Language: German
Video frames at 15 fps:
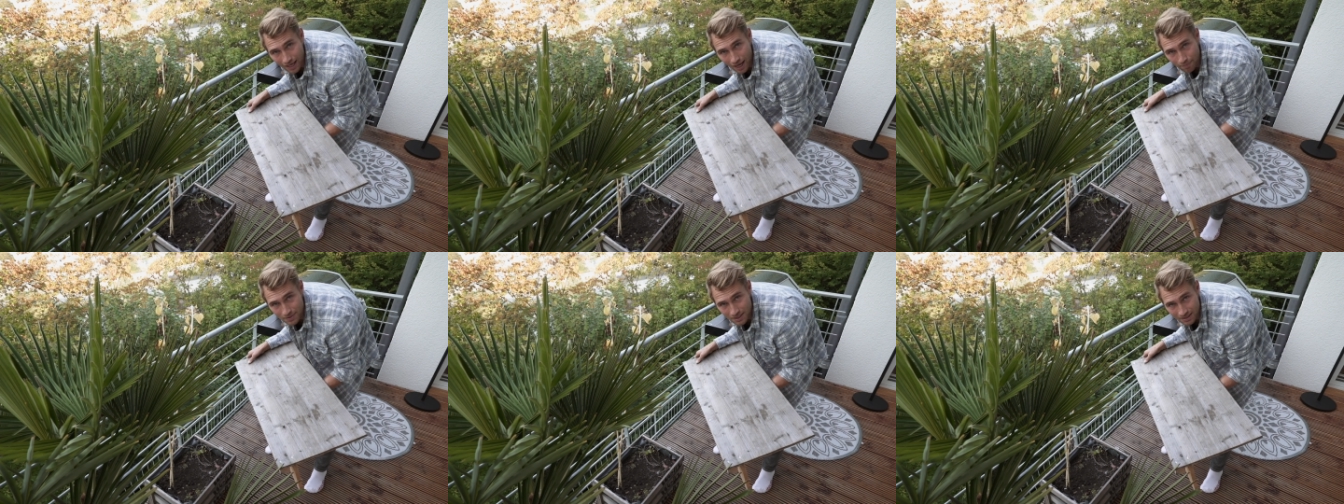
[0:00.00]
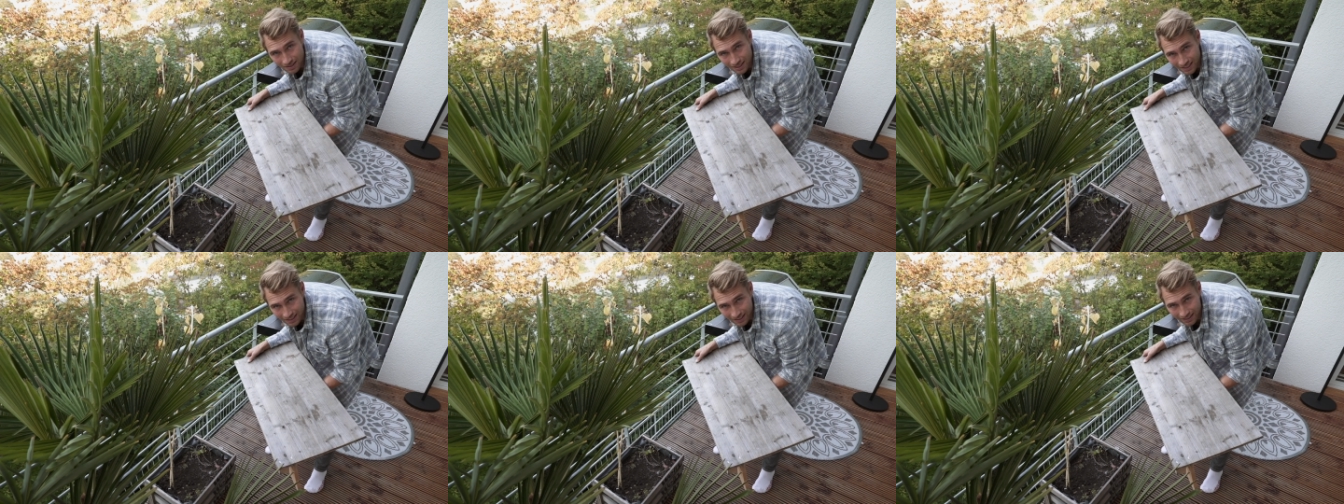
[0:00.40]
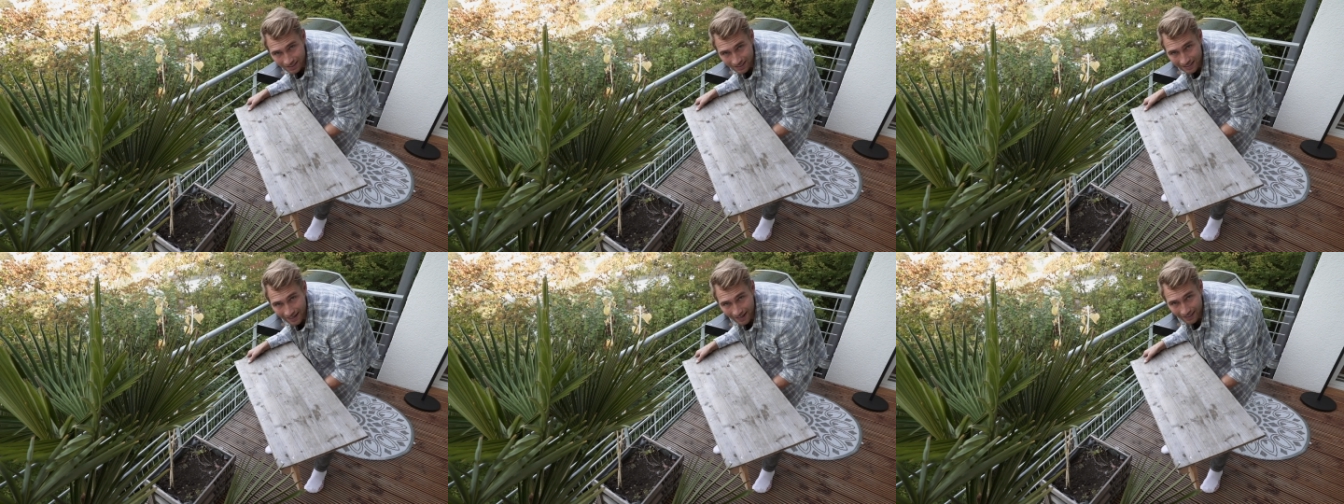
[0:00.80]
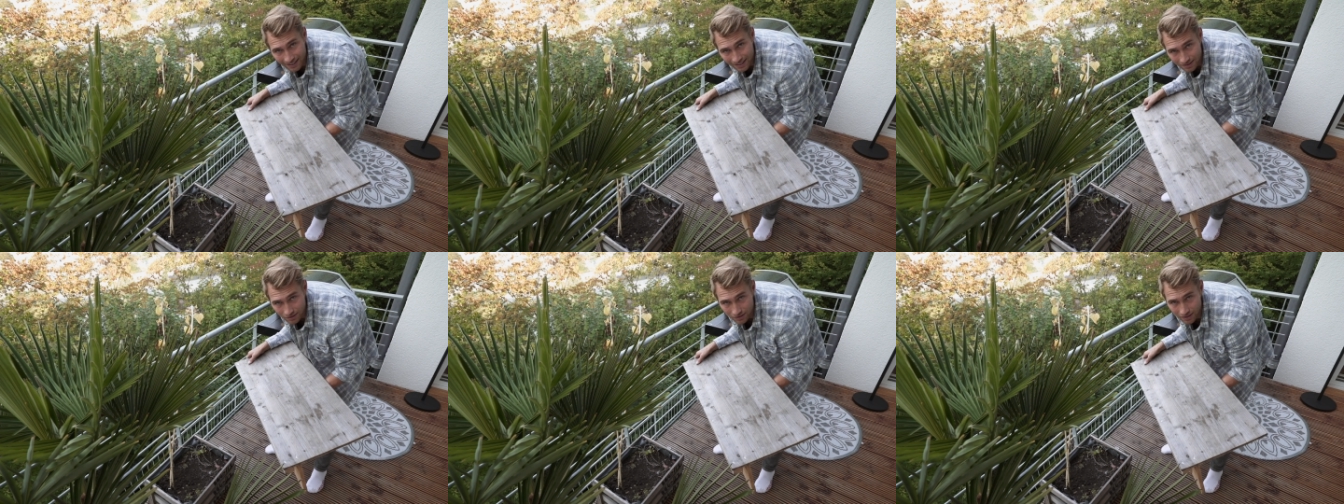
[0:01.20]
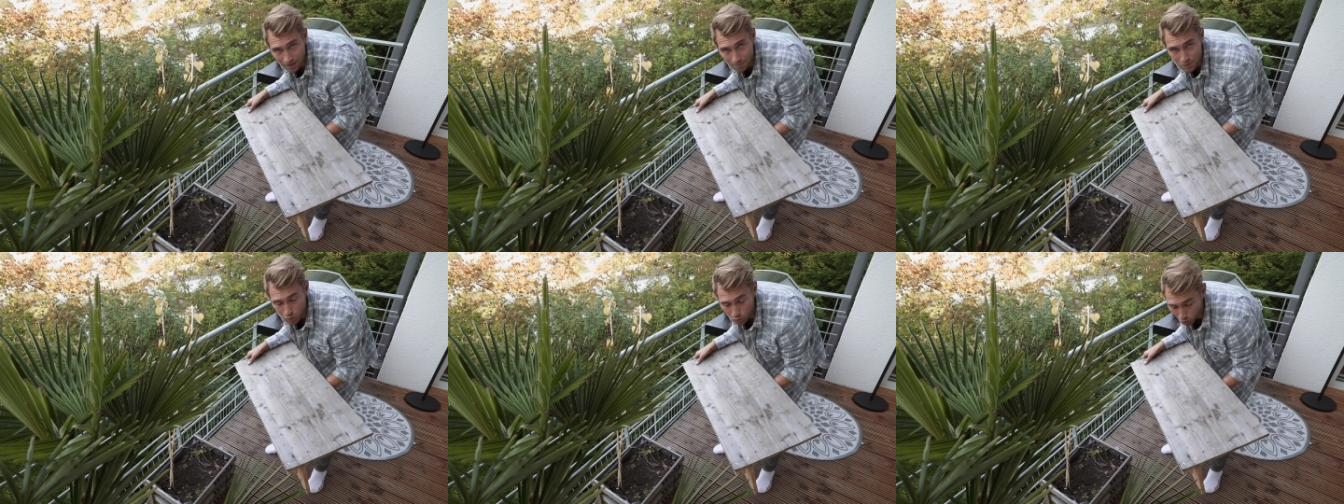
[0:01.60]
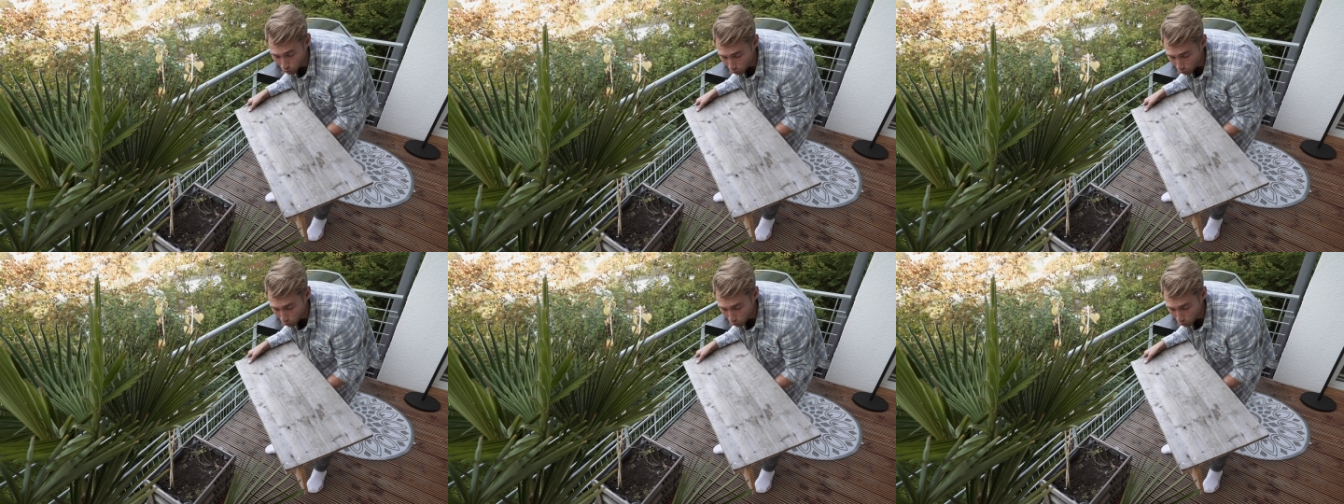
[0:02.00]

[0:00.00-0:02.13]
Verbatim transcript: ich habe es nicht richtig lackiert, sondern ich habe es nur